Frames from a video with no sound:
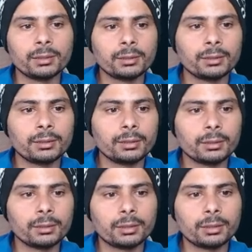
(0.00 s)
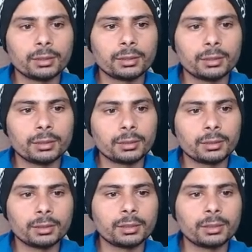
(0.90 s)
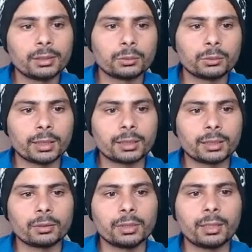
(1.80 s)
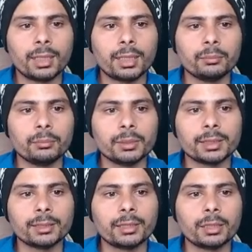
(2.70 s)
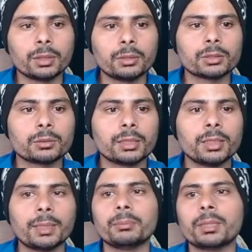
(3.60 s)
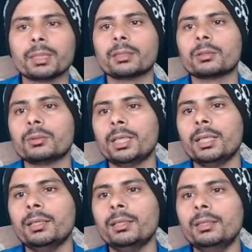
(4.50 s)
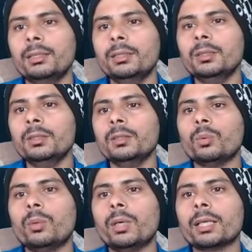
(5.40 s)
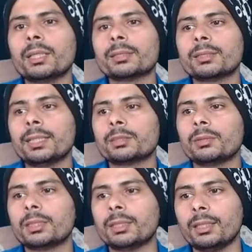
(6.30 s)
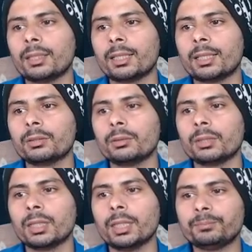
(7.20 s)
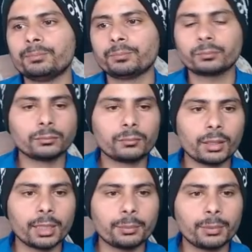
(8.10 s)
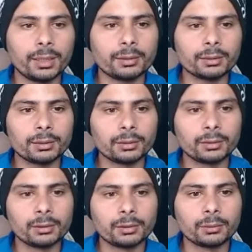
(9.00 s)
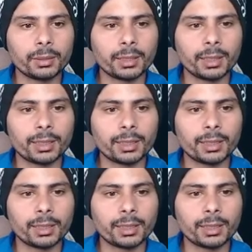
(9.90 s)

थोड़ा सा करूंगा काम नीचे वाला पे कॉस स्क्वायर थीटा पे मैं क्या कर दूंगा वन माइनस साइन स्क्वायर थीटा लगा दूंगा दैट मीन्स ब्रैकेट में वन माइनस साइन स्क्वायर थीटा